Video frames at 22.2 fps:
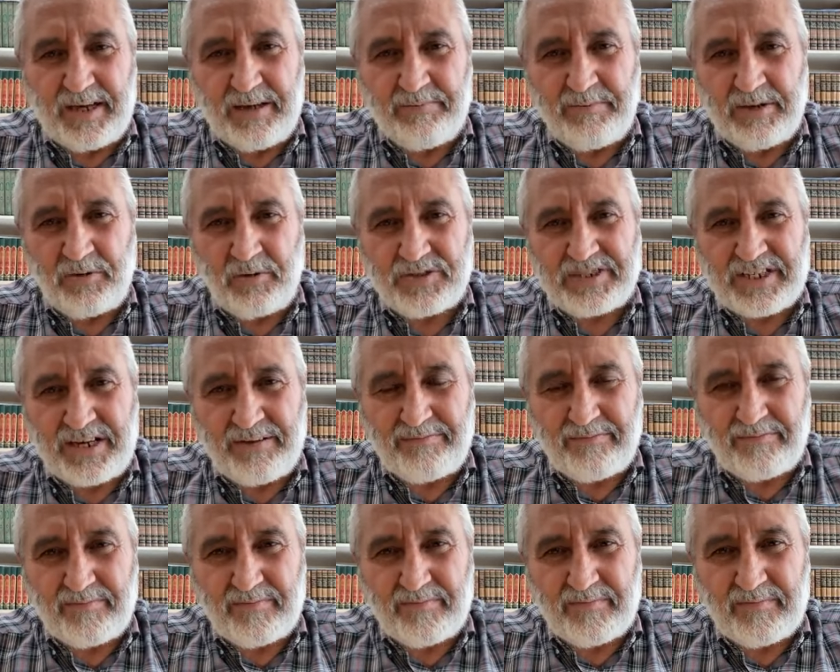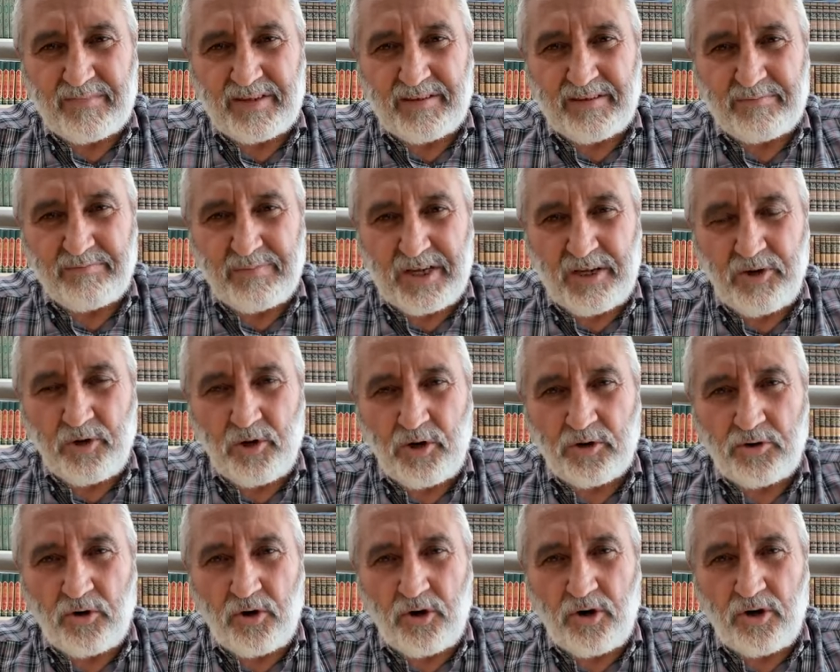Emin hocam e,
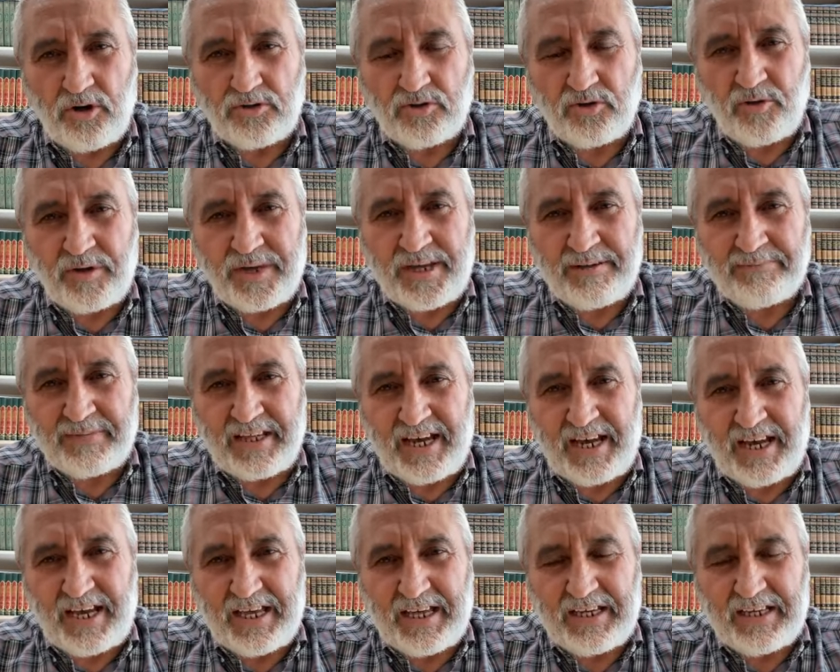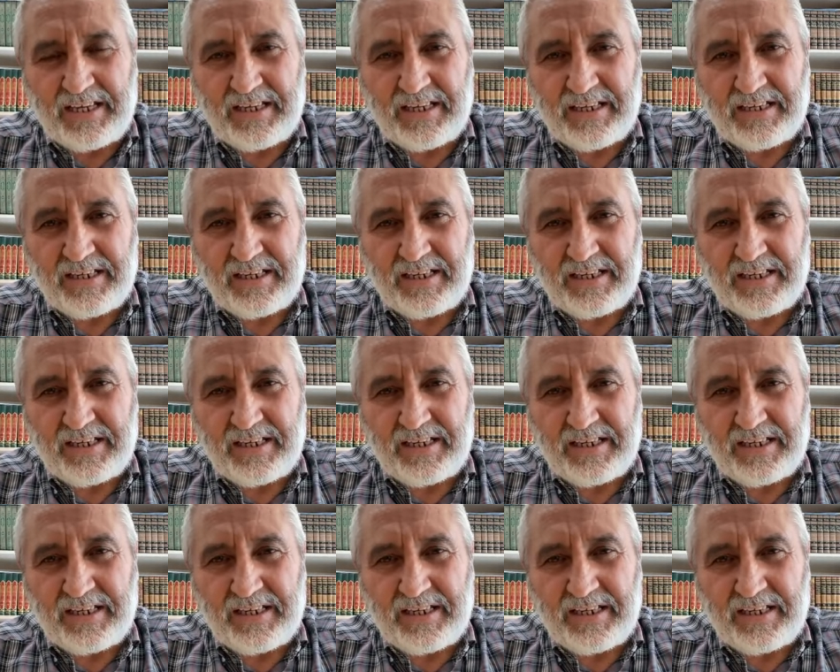biliyor o dönemde